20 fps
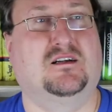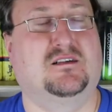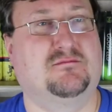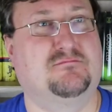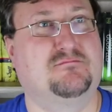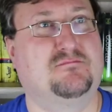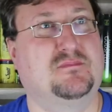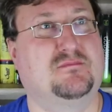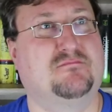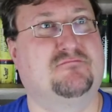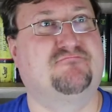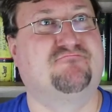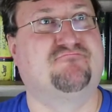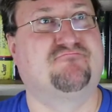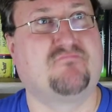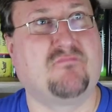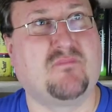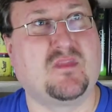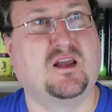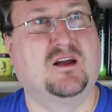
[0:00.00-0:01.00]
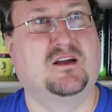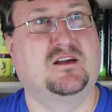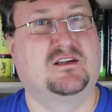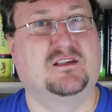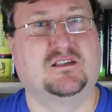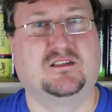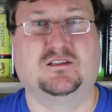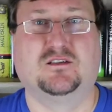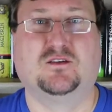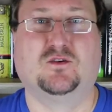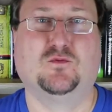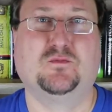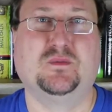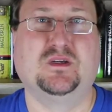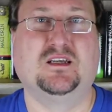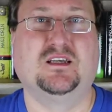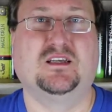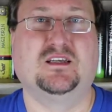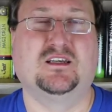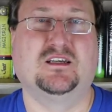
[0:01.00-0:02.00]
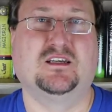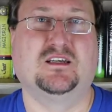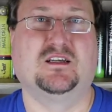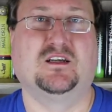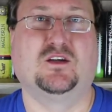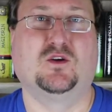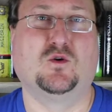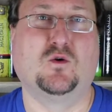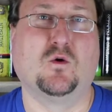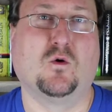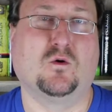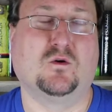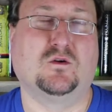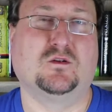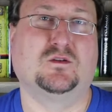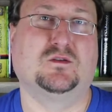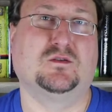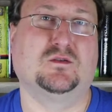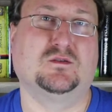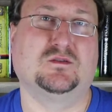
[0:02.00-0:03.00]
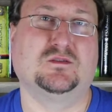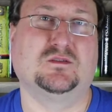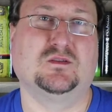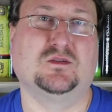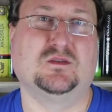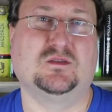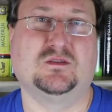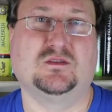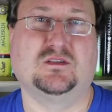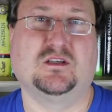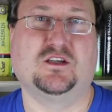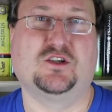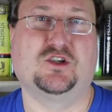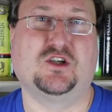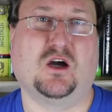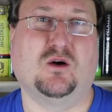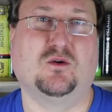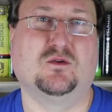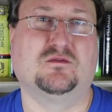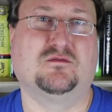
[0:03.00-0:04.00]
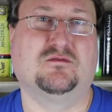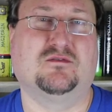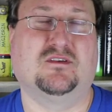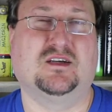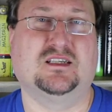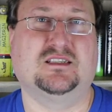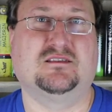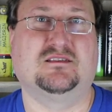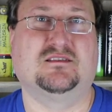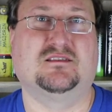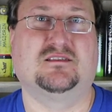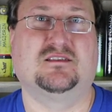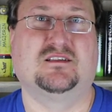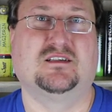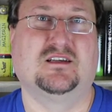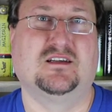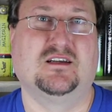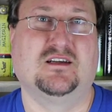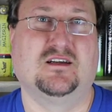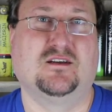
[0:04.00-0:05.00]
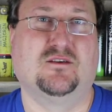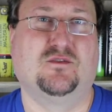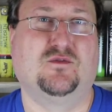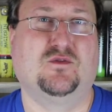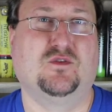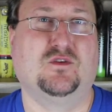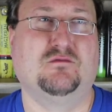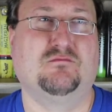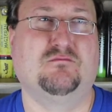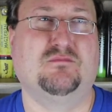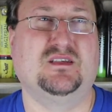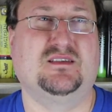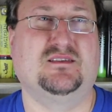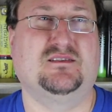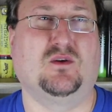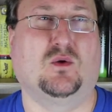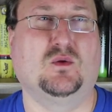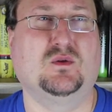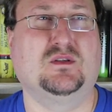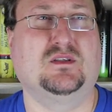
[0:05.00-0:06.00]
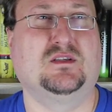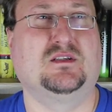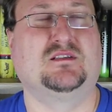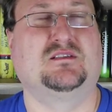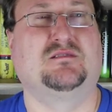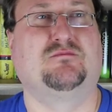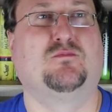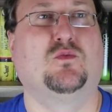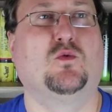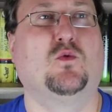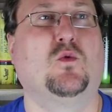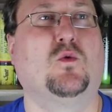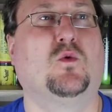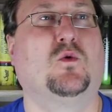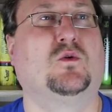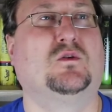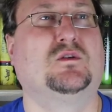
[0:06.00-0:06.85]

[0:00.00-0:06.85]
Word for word: hm, rumgeguckt und, und geschaut, was für ein besonderes Buch.